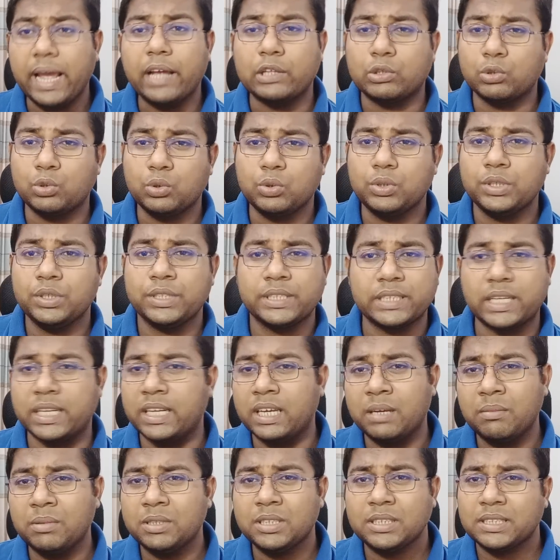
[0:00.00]
এতটুকুই চাই
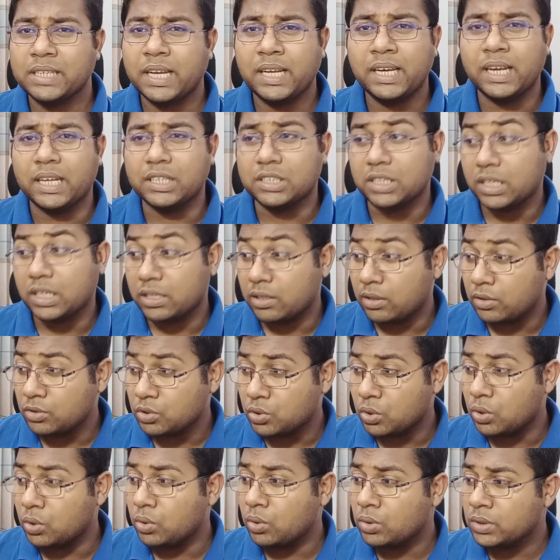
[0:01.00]
এর বেশি চাই না সাধারণ
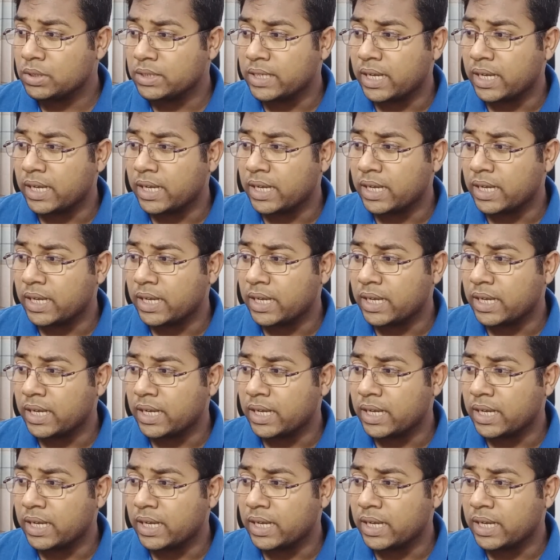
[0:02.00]
জনগণ